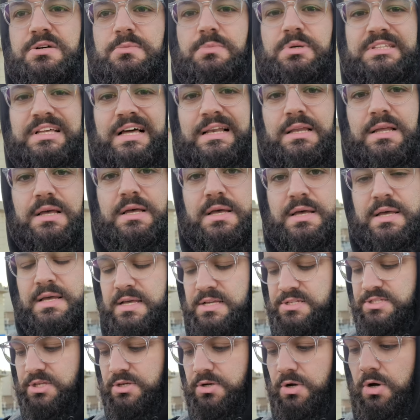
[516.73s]
como tal,
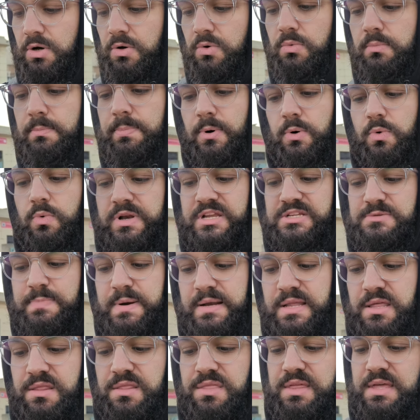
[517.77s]
sino un poco una
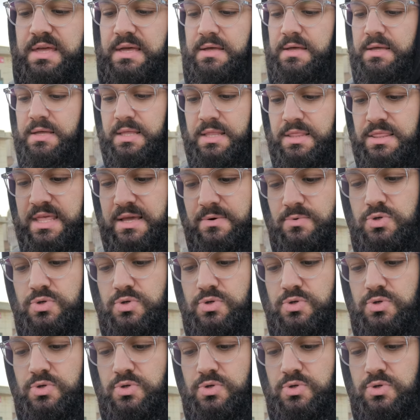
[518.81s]
experiencia de